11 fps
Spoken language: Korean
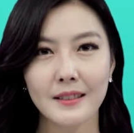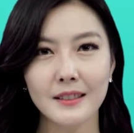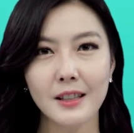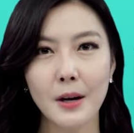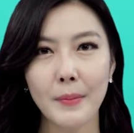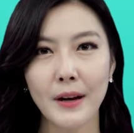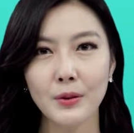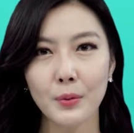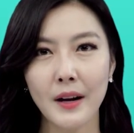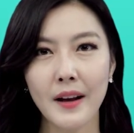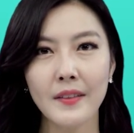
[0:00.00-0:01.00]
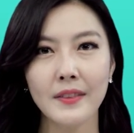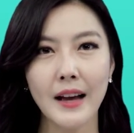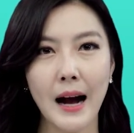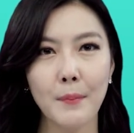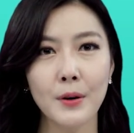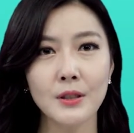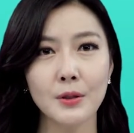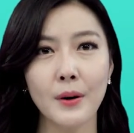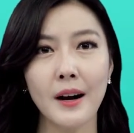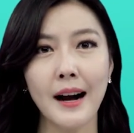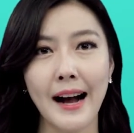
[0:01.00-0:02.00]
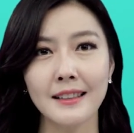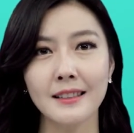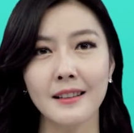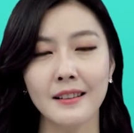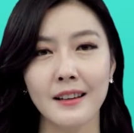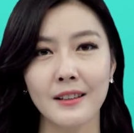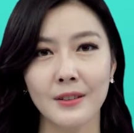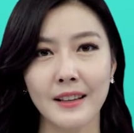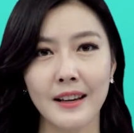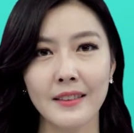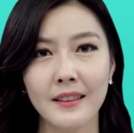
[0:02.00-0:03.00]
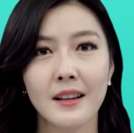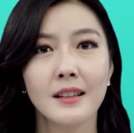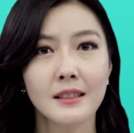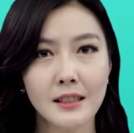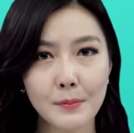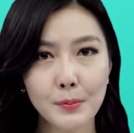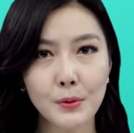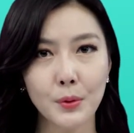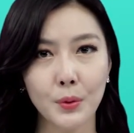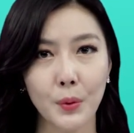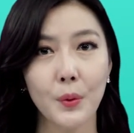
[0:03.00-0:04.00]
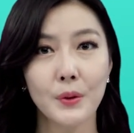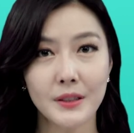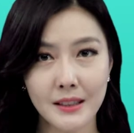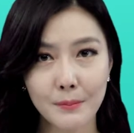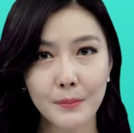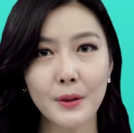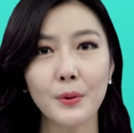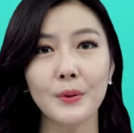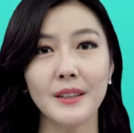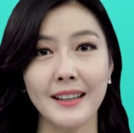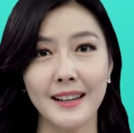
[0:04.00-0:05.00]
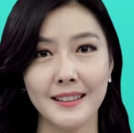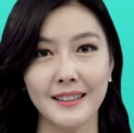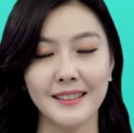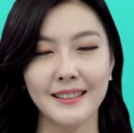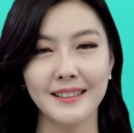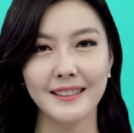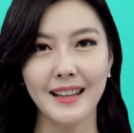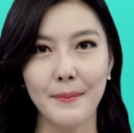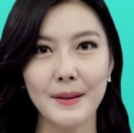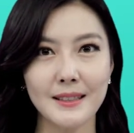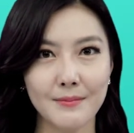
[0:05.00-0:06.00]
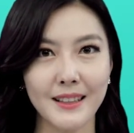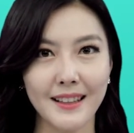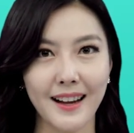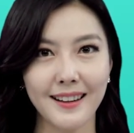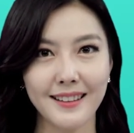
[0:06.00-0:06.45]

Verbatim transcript: 7년 반 동안 아버지와 아들에게 일어난 슬프고도 신비로운 이야기를 담았습니다.